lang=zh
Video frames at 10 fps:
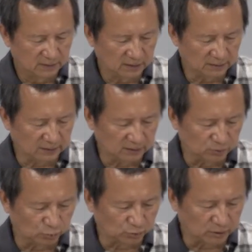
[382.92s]
那这个
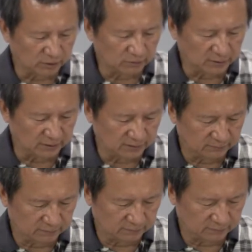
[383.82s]
组装的话呢，
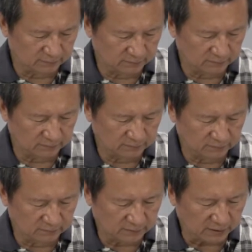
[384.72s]

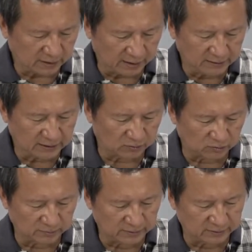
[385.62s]
大概按照
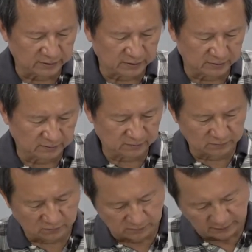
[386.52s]
我们的
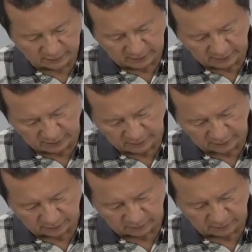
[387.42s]
我们的那
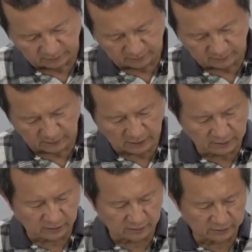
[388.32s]
种看
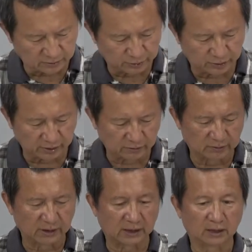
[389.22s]
到那种缺口的
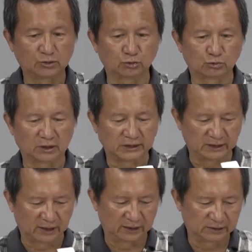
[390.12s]
话，跟它组装起
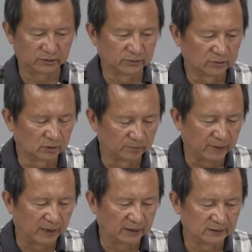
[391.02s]
来就能够
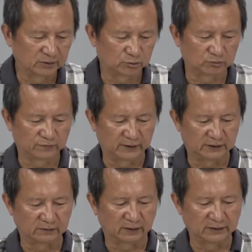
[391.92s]
把飞
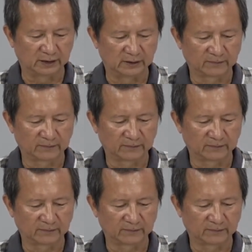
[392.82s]
机完成。